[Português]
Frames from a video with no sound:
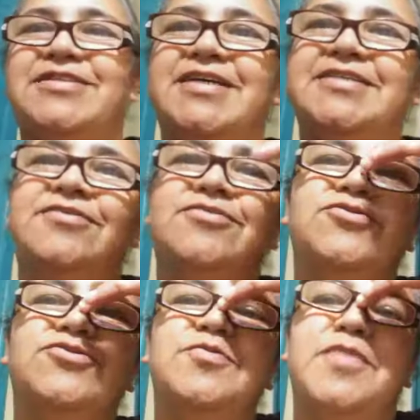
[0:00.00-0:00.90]
que vocês estão
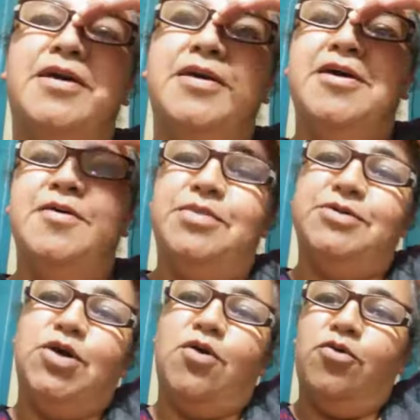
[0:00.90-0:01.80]
tudo bem.
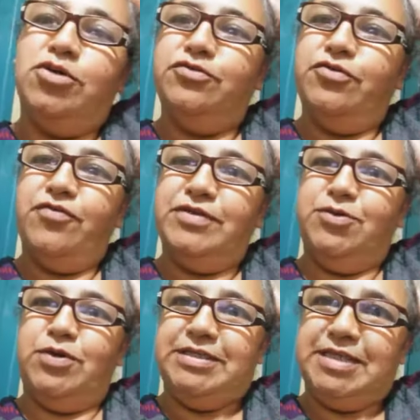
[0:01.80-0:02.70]
Pessoal, hoje eu vou
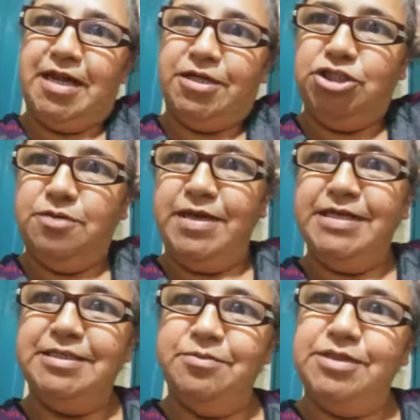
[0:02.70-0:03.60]
fazer uma saladinha
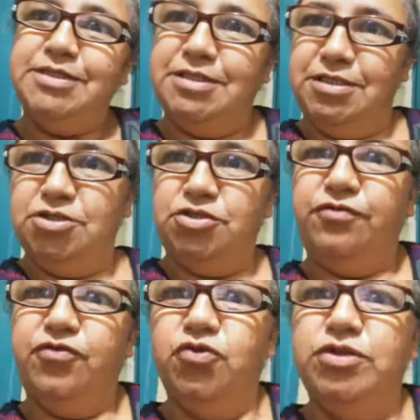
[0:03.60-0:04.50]
bem simplesinha
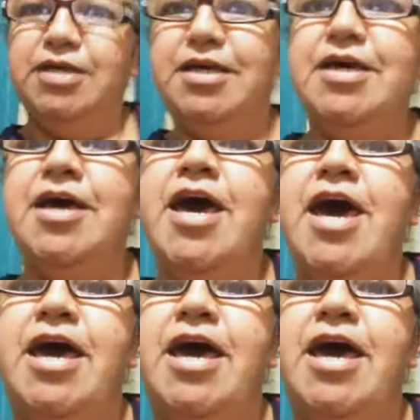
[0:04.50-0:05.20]
de fruta aqui.